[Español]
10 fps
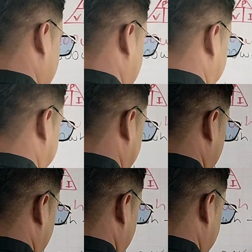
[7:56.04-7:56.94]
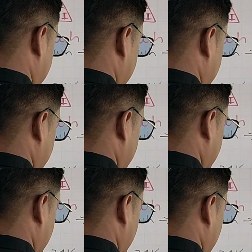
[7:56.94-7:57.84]
amperios,
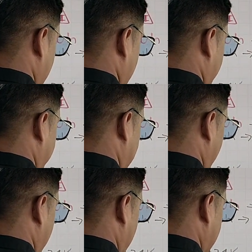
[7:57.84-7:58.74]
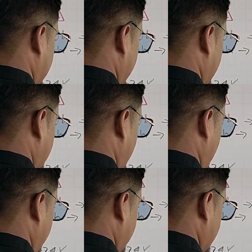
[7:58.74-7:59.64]
pero a 48
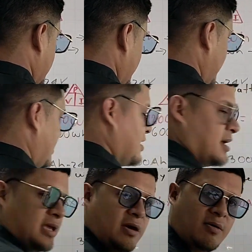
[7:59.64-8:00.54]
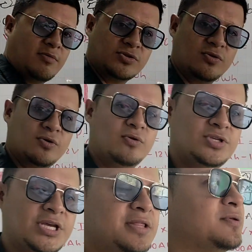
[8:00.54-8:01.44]
voltios. ¿Qué vamos
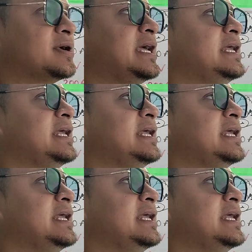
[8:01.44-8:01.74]
concluyendo? Que